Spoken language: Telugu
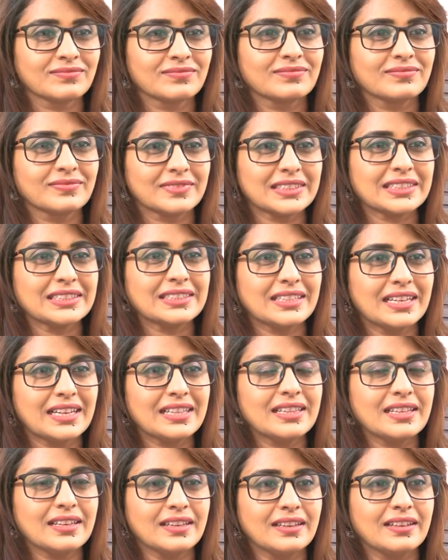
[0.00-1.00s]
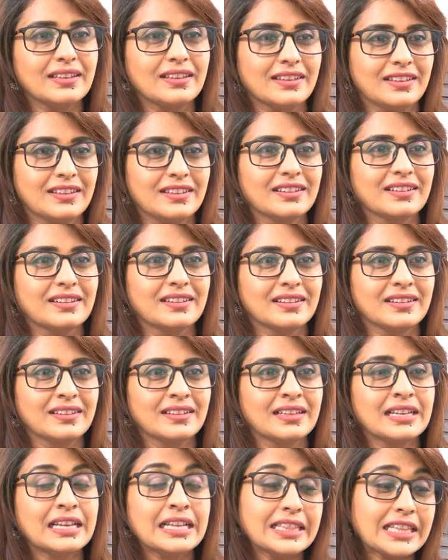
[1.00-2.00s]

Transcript: అంటే ఏ ఉద్దేశంతో వచ్చావు నువ్వు అసలు